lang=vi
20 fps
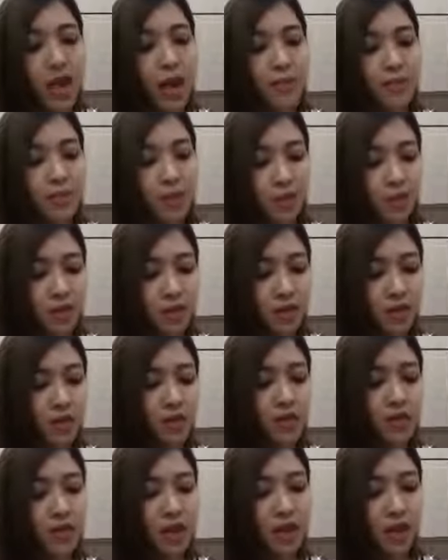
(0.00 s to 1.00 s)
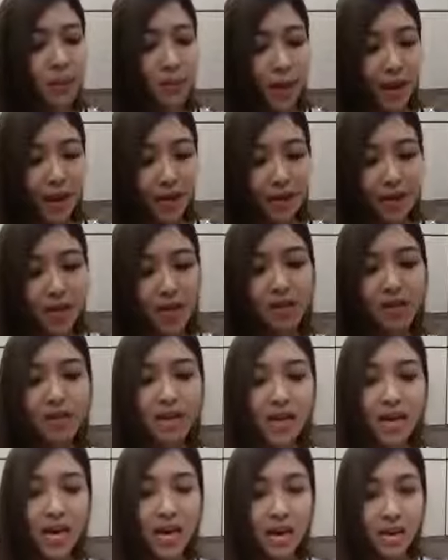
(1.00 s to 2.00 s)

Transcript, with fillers: giảm triệu chứng tiền mãn kinh